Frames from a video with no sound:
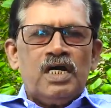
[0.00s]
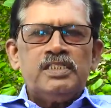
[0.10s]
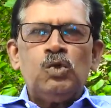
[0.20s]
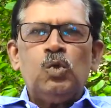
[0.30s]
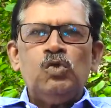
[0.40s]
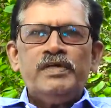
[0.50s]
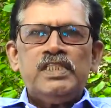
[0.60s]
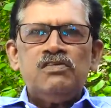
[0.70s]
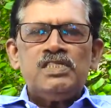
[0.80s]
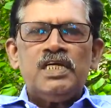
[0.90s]
அந்த குழுவை
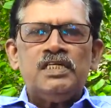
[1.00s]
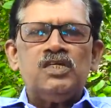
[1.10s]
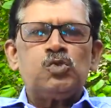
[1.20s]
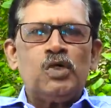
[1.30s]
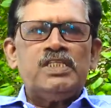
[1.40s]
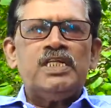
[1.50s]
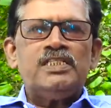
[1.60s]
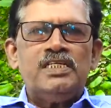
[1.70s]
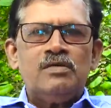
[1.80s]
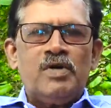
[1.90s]
தெரிவு செய்கின்ற
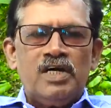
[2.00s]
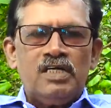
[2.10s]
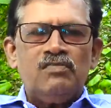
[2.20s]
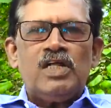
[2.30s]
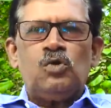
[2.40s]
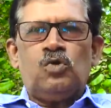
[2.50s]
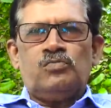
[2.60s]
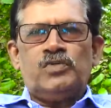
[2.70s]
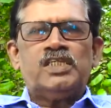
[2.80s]
சுதந்திரத்தை இந்த மக்களுக்கு வழங்கணும்